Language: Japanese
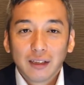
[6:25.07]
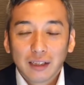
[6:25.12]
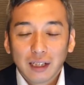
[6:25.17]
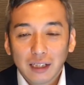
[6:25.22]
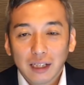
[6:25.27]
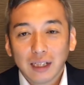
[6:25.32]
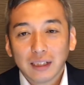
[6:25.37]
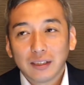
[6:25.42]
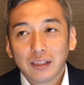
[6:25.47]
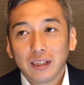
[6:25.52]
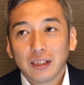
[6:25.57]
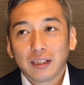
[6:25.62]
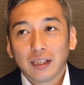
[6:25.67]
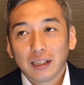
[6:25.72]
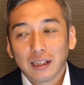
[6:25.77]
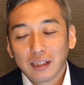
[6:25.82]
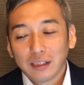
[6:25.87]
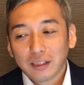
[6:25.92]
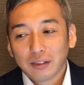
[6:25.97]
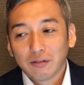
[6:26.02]
正しい
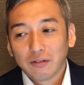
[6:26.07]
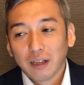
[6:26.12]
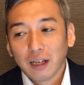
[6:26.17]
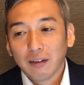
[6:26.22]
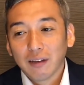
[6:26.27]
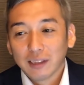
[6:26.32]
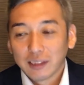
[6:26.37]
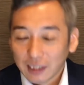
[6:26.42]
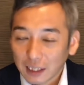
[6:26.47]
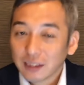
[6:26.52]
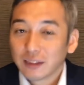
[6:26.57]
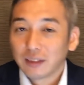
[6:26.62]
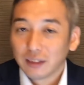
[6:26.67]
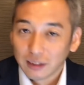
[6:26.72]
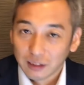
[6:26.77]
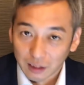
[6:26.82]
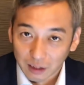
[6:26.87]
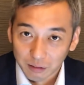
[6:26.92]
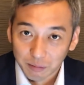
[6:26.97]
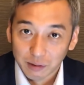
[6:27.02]
正しくないは
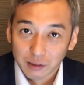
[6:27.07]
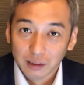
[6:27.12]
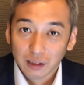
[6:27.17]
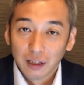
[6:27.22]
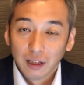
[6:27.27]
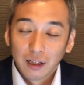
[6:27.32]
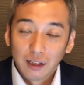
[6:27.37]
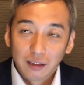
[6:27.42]
ジャッジになります。